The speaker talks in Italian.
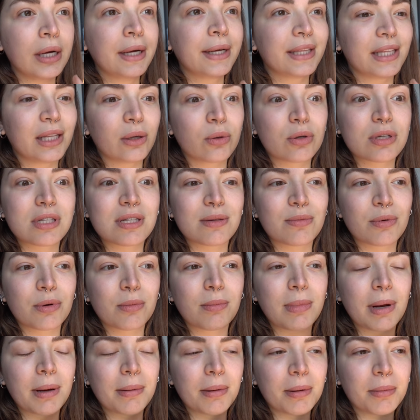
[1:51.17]
di questi
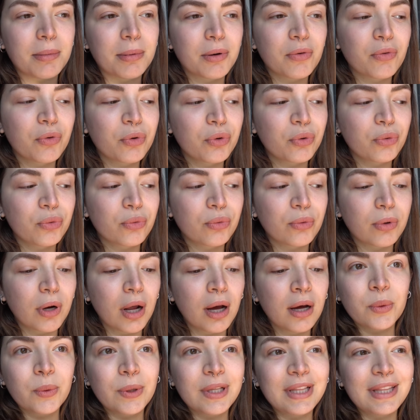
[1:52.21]
problemi per
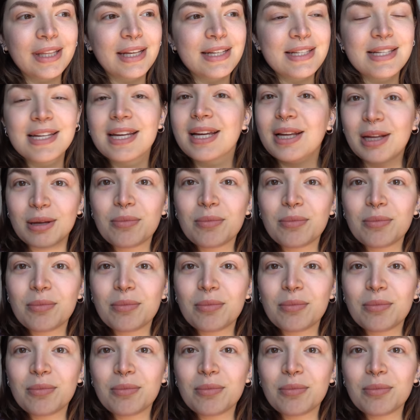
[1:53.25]
fortuna quindi sì